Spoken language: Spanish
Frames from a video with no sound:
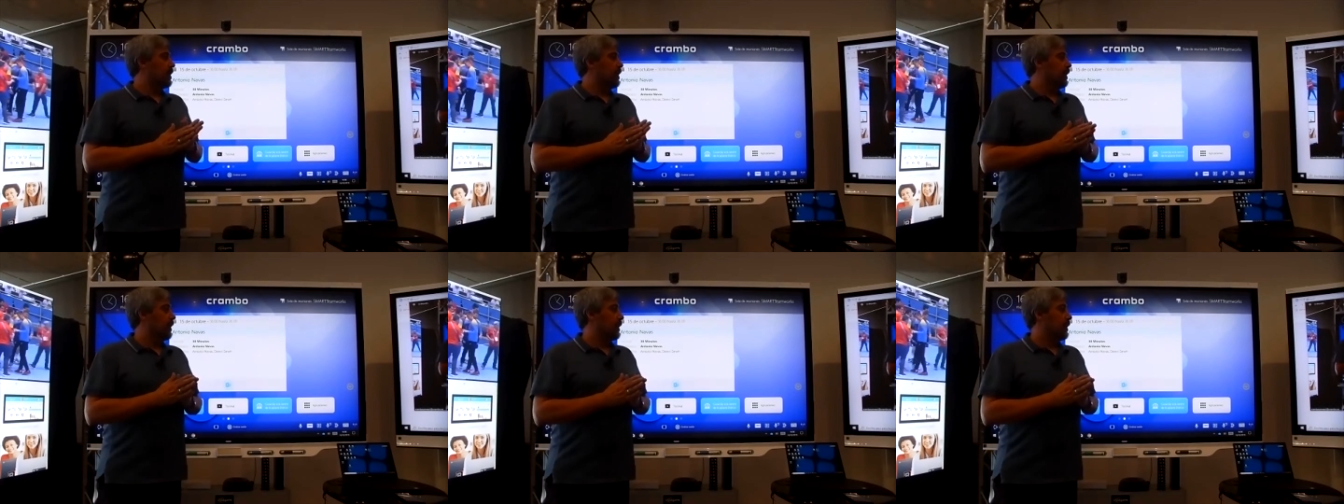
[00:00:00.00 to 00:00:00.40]

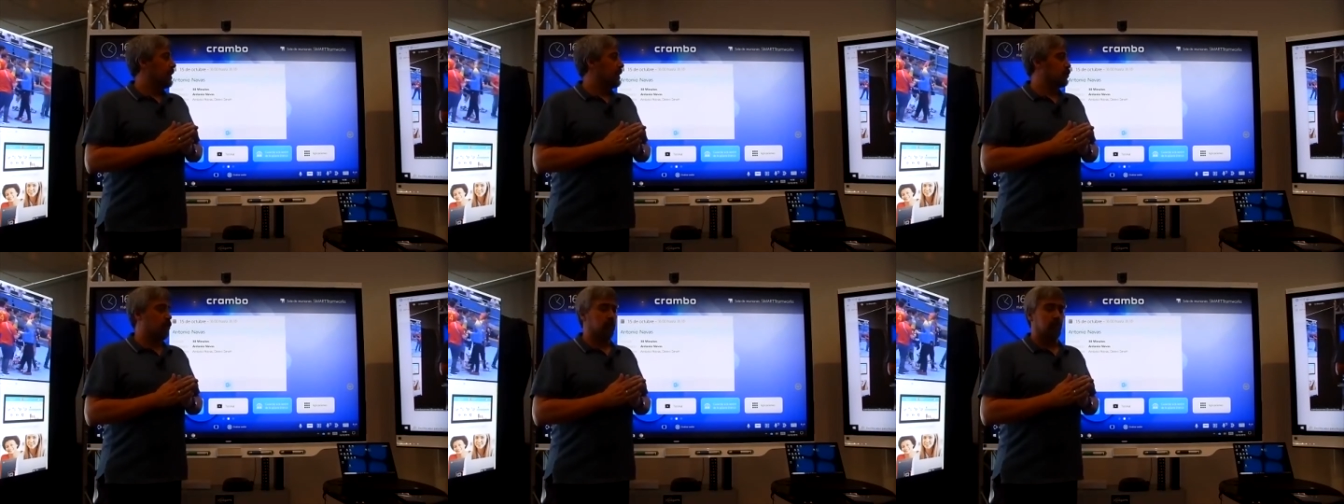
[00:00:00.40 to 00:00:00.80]
eh,
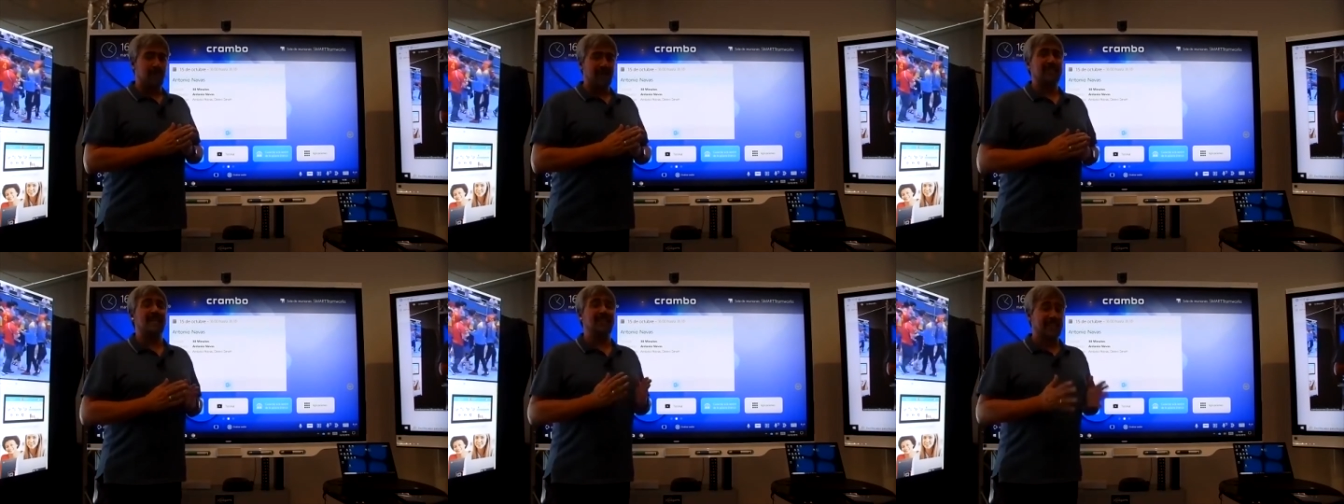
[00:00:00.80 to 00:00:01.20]
son
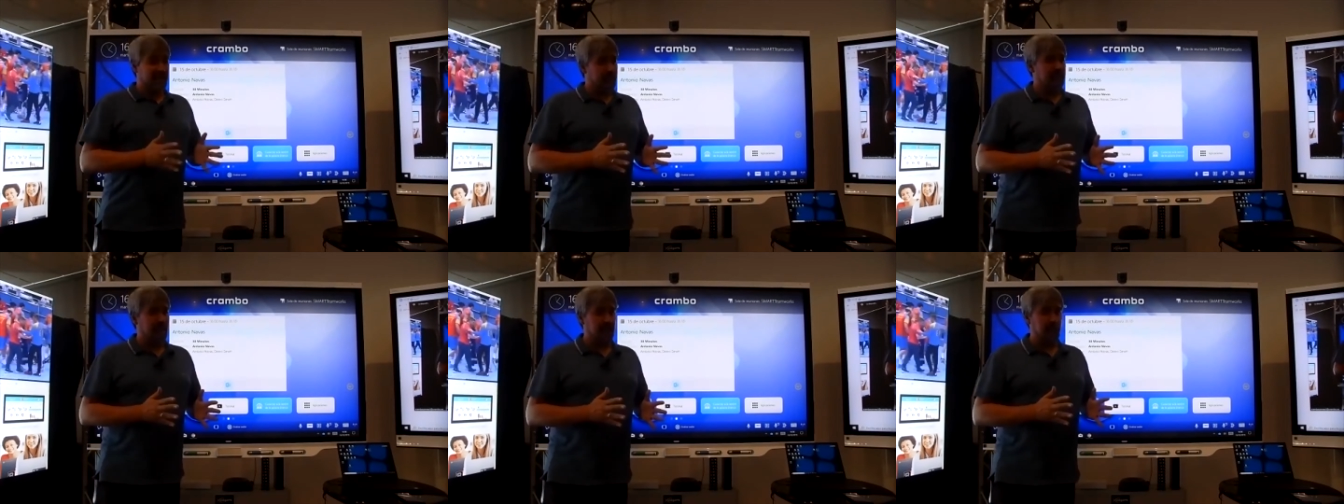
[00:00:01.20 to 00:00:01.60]
más de
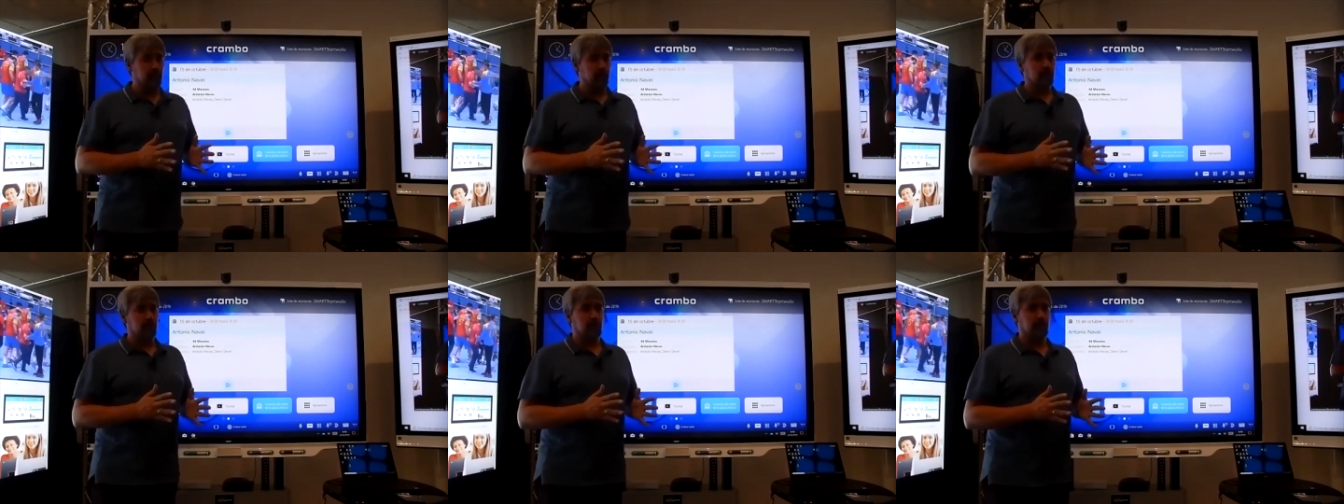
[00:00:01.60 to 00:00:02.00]
30
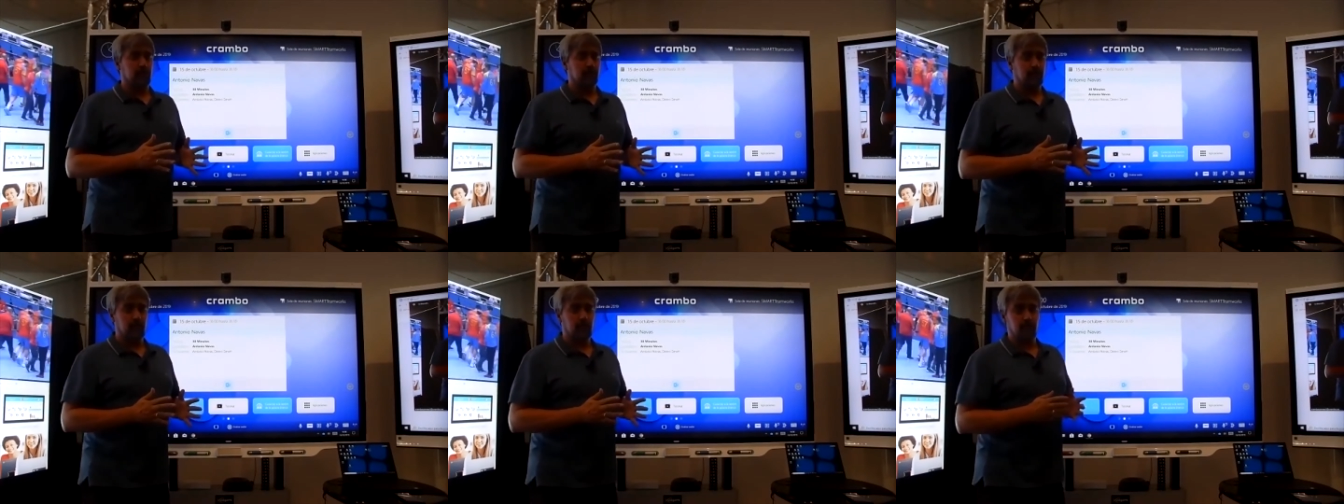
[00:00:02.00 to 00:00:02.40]
años
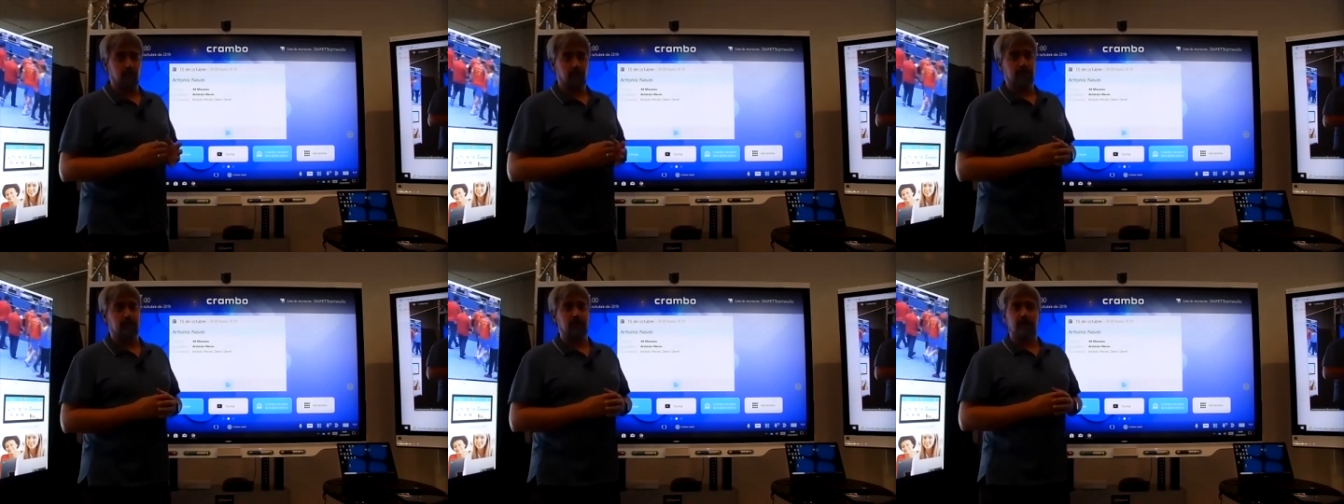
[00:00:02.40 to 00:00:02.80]

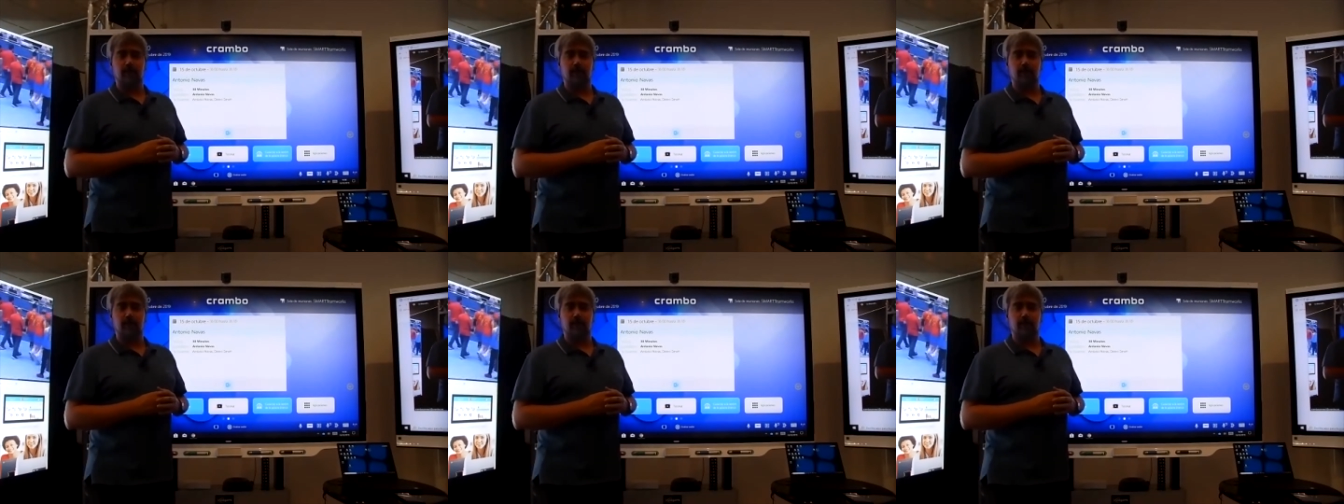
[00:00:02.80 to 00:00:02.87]
pues,